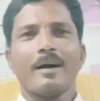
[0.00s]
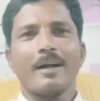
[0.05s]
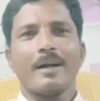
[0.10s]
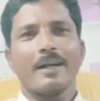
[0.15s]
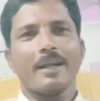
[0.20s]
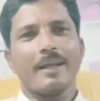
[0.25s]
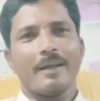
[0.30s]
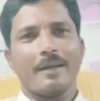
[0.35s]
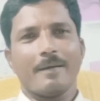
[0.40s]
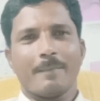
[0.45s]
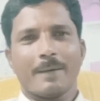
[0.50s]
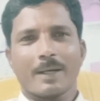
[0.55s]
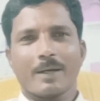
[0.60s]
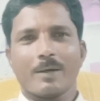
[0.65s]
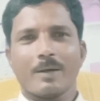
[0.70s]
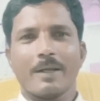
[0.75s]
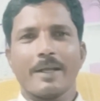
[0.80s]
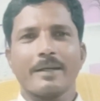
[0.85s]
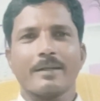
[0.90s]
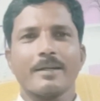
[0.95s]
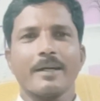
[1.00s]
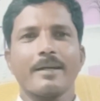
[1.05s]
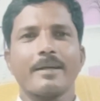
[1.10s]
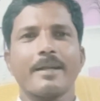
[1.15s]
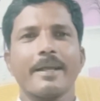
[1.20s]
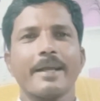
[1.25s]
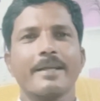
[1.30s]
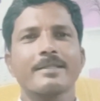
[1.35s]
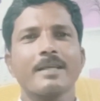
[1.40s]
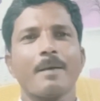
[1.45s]
అంటే మనకు
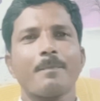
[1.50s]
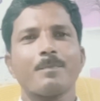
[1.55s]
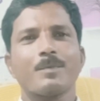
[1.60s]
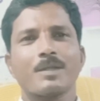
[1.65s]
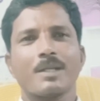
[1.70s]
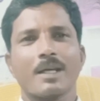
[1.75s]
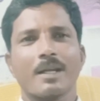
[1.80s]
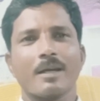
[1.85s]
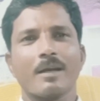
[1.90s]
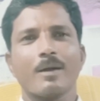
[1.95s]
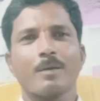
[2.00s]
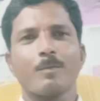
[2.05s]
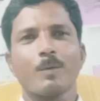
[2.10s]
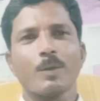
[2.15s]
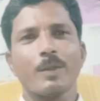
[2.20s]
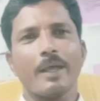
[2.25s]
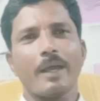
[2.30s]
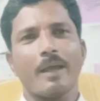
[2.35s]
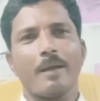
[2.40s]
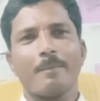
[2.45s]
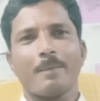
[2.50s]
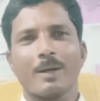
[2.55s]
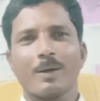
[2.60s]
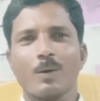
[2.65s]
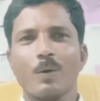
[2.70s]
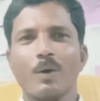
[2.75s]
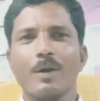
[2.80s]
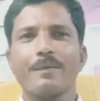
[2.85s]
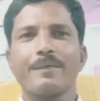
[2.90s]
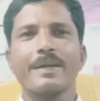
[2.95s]
టెట్ ఎగ్జామ్ జరగకముందే మనకు
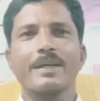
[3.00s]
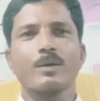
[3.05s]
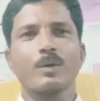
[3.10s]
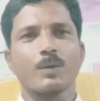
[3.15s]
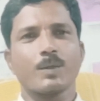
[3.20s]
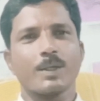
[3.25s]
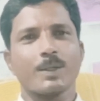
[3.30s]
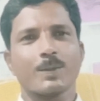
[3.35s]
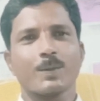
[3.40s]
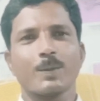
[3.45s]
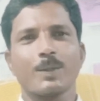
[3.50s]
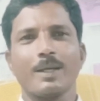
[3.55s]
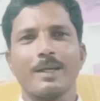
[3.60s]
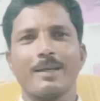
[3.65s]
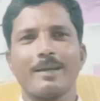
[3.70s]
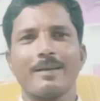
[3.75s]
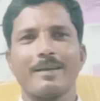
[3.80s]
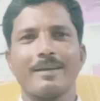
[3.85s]
నోటిఫికేషన్ వచ్చేస్తుంది